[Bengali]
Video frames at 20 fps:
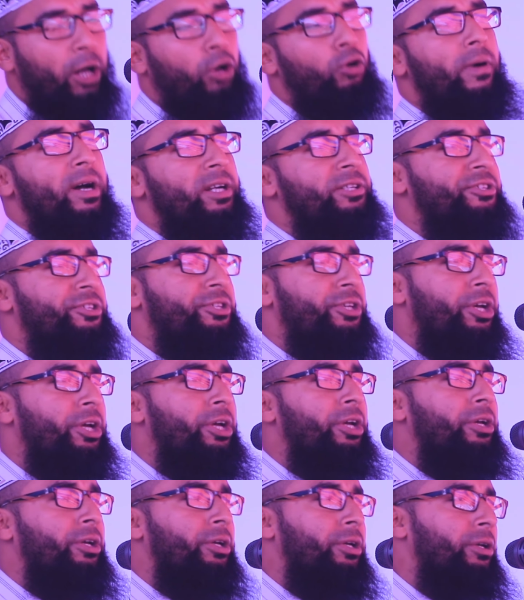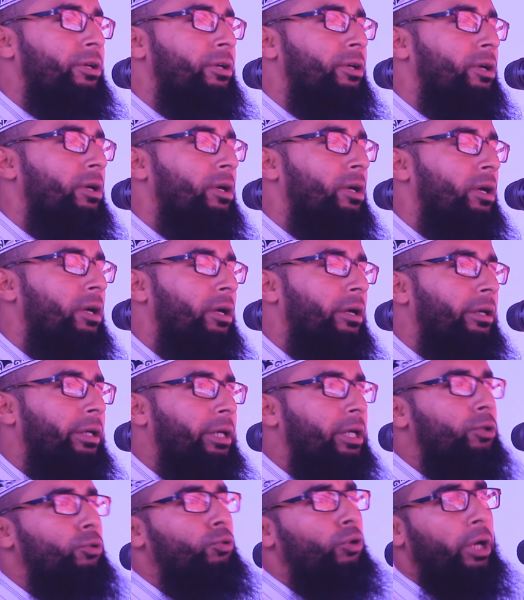ভালোবাসছে
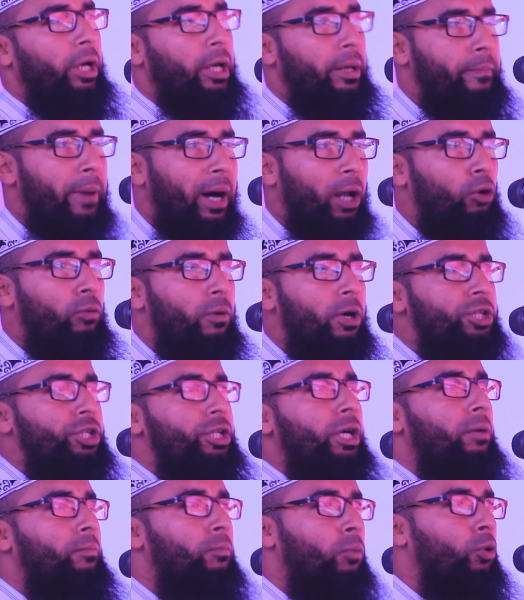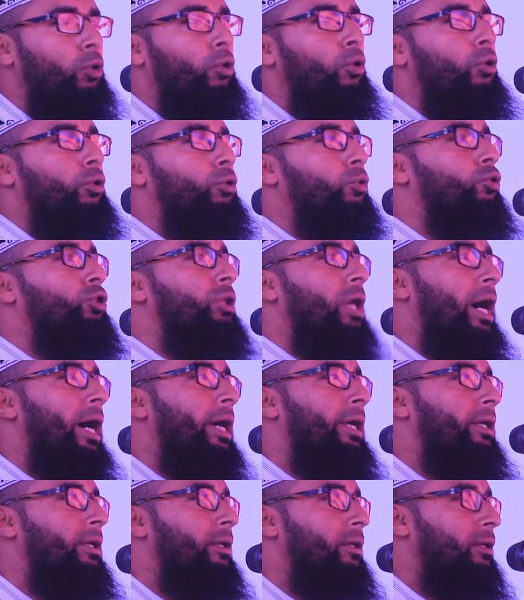কিন্তু এই ভালোবাসার মূল্য
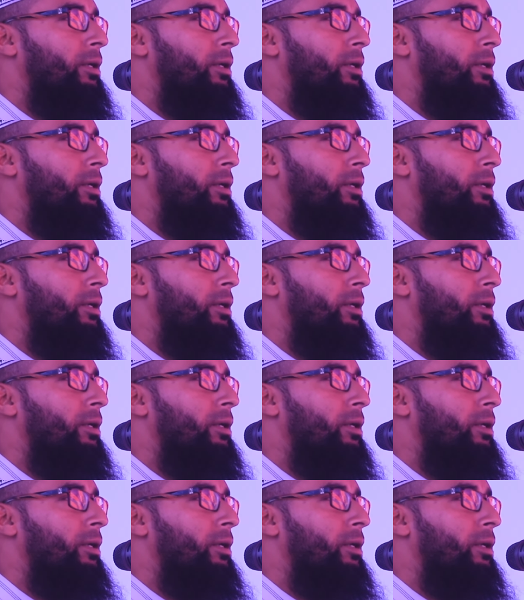কোথায়